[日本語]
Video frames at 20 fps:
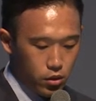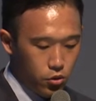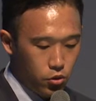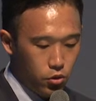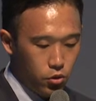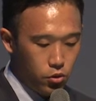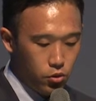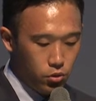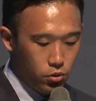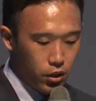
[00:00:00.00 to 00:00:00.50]
ろい
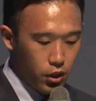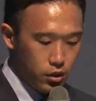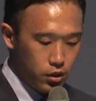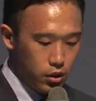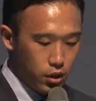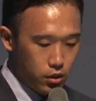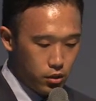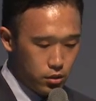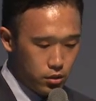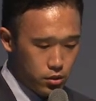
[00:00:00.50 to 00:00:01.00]
ろ行っ
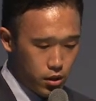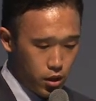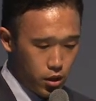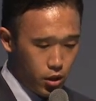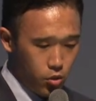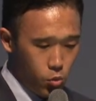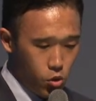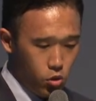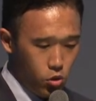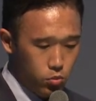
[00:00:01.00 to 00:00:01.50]
たんですけれ
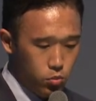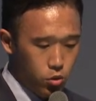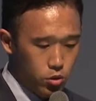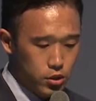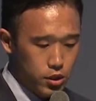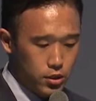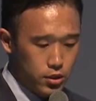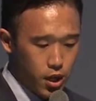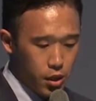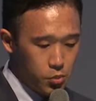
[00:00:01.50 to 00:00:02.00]
ども防
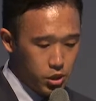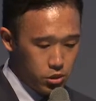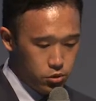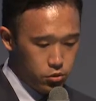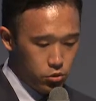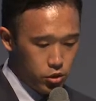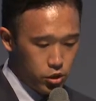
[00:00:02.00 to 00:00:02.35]
災サミットを